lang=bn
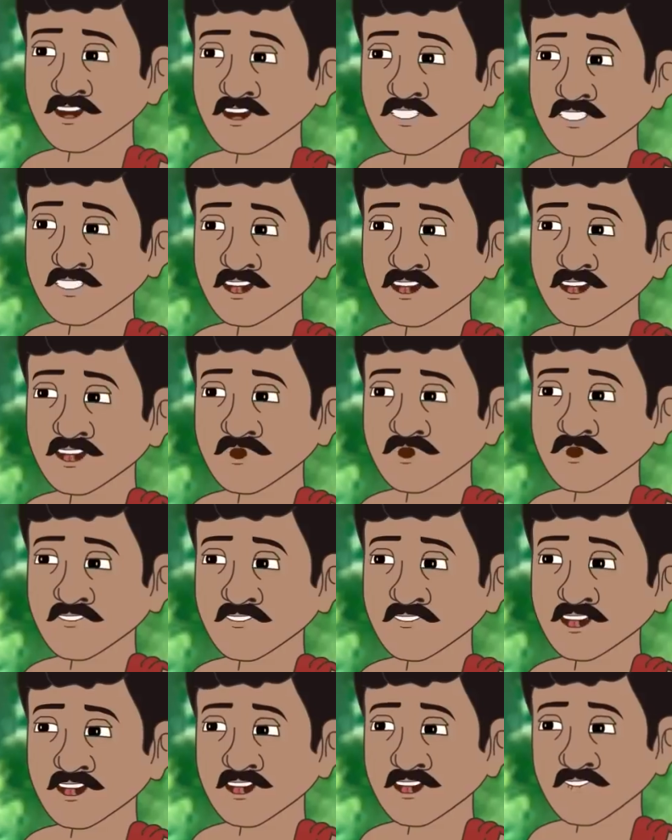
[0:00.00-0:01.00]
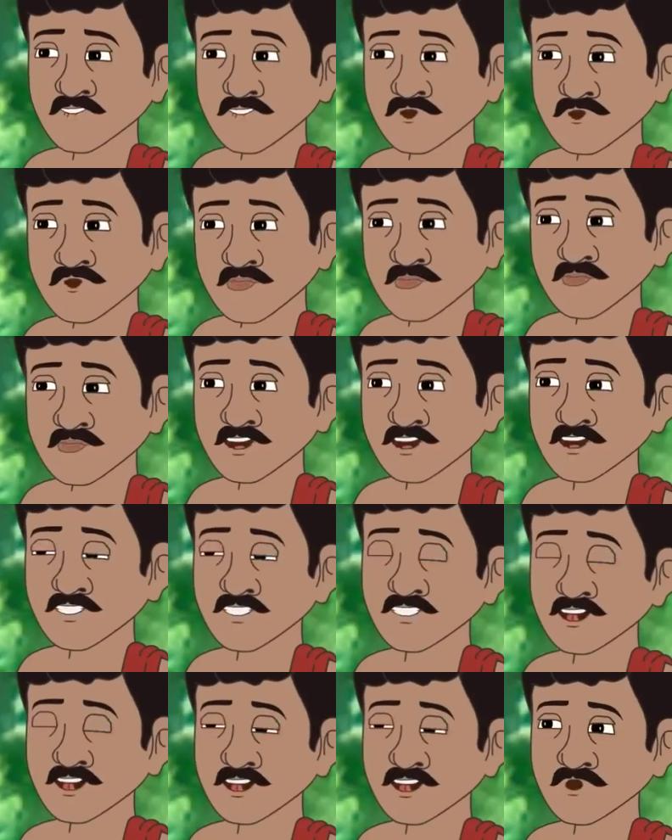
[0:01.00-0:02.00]
বাপ মেয়ের দুটো দিনের
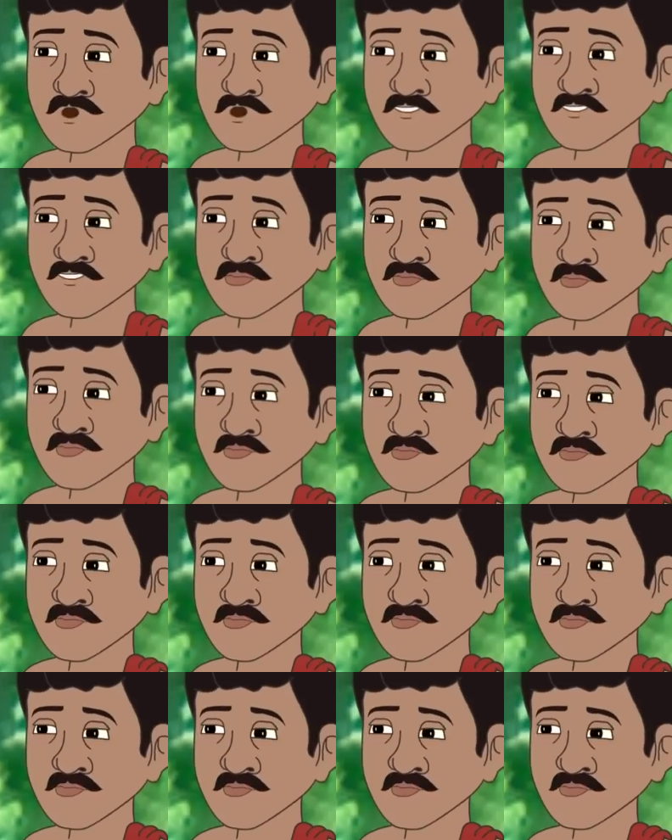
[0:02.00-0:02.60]
খোরাক হয়ে যাবে